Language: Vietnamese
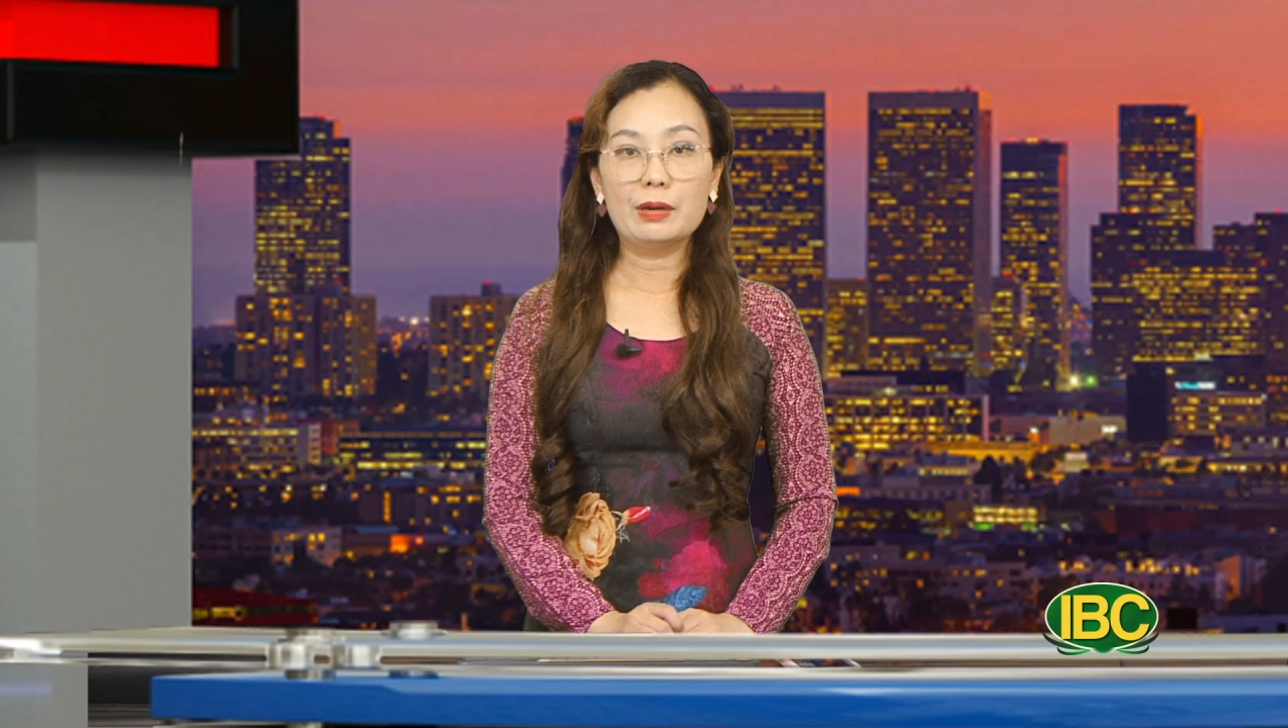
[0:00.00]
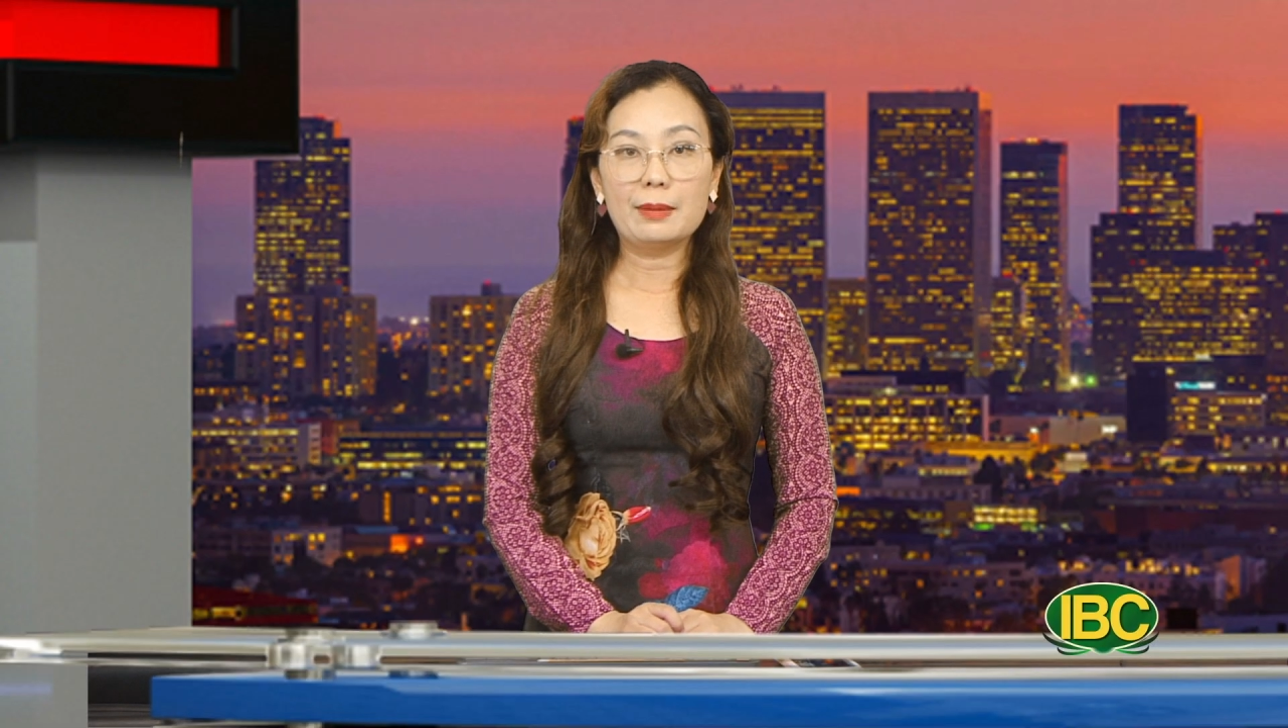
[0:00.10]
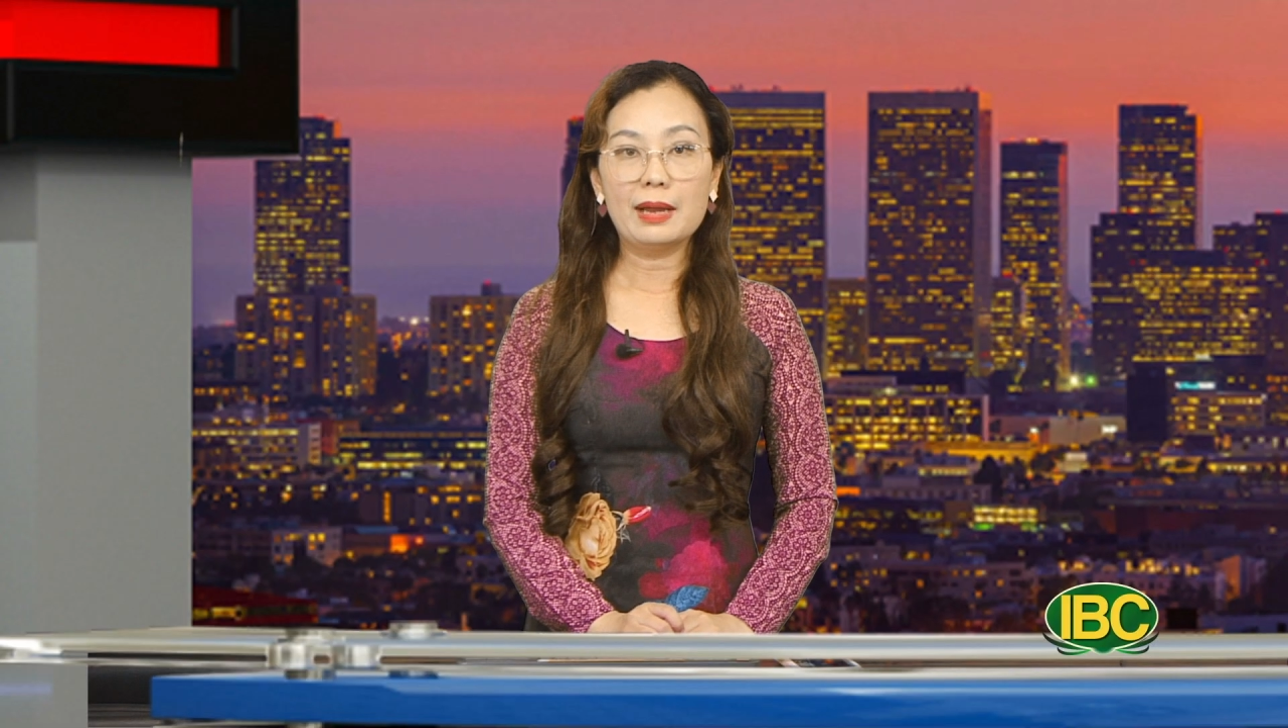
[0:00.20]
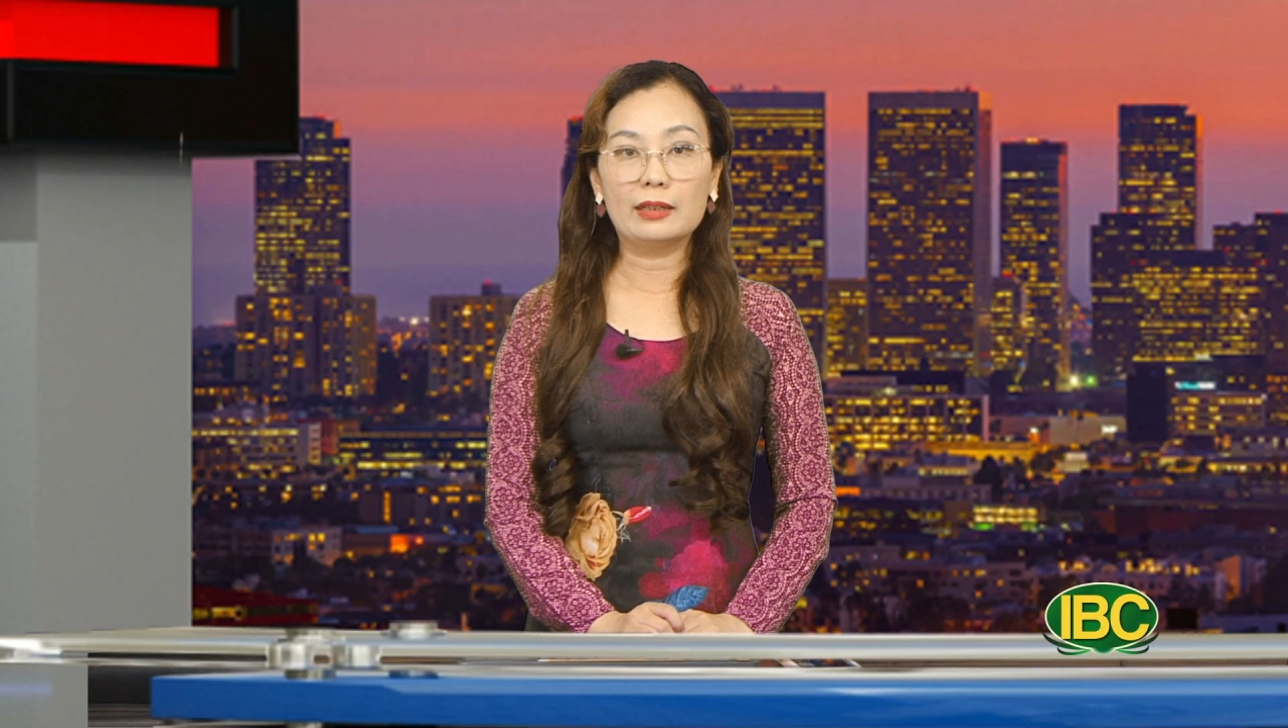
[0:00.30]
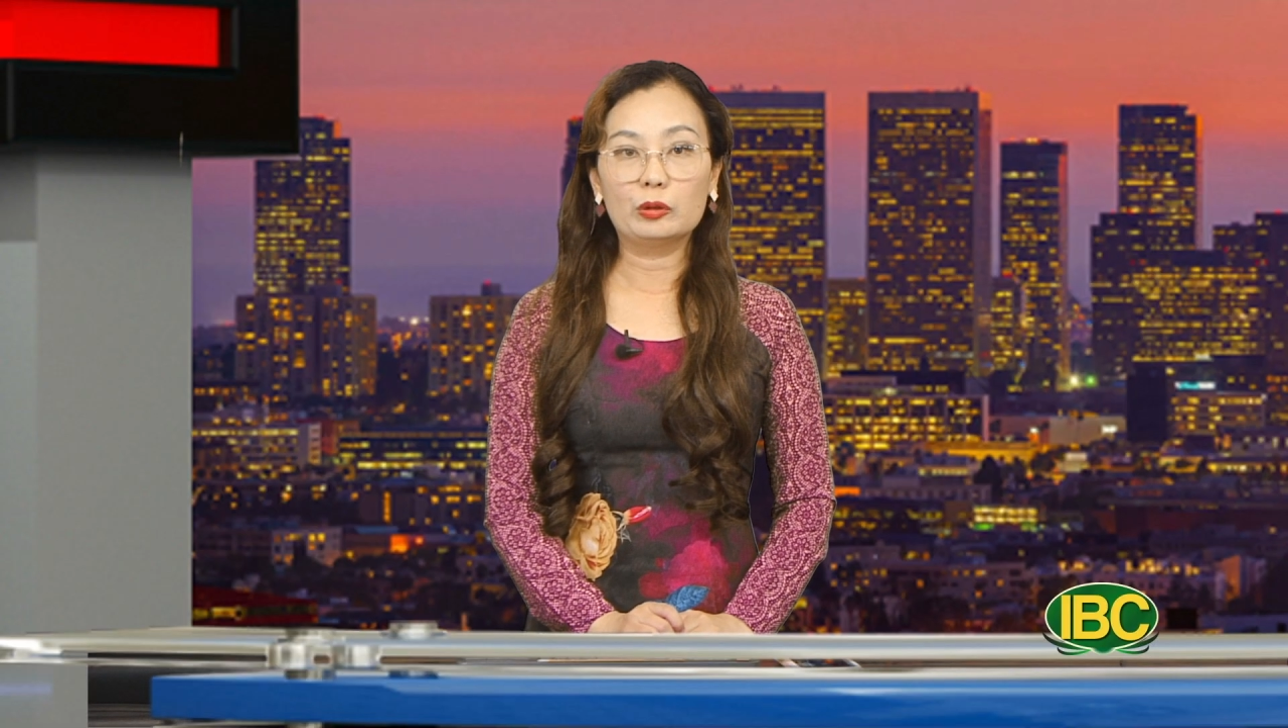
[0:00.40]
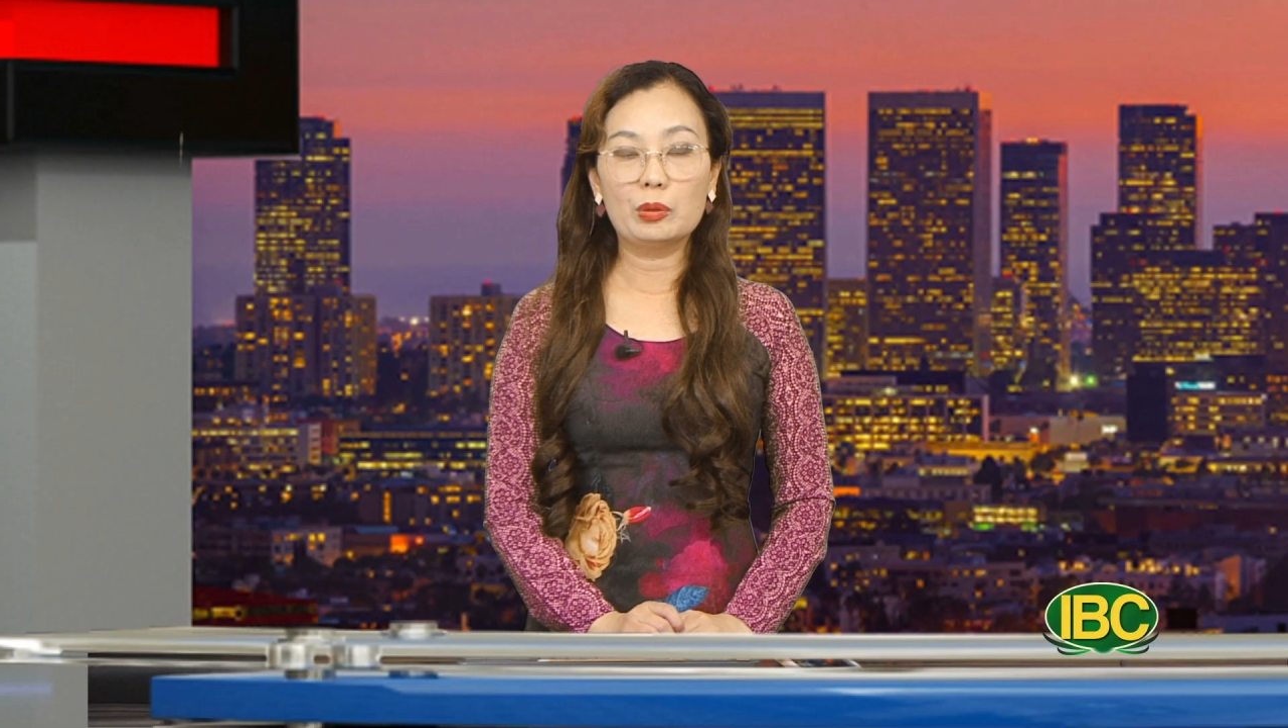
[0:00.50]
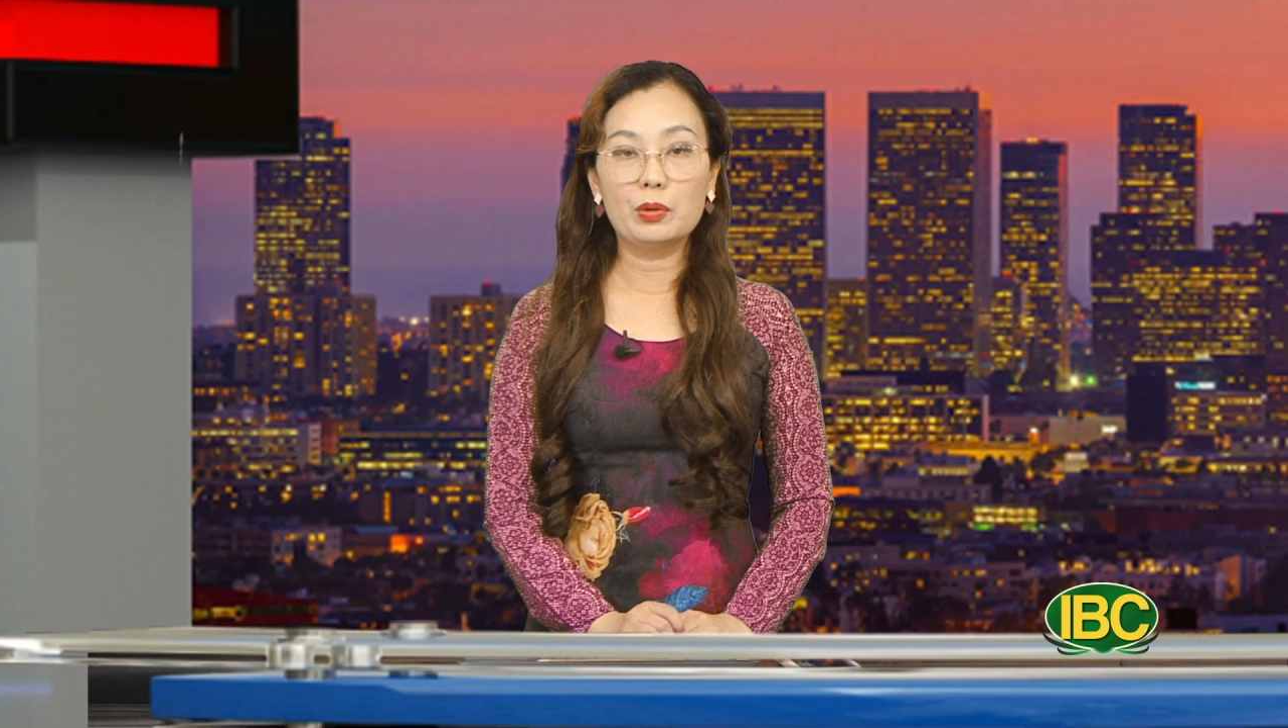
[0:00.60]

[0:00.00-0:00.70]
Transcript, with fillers: Nam Hàn tuyên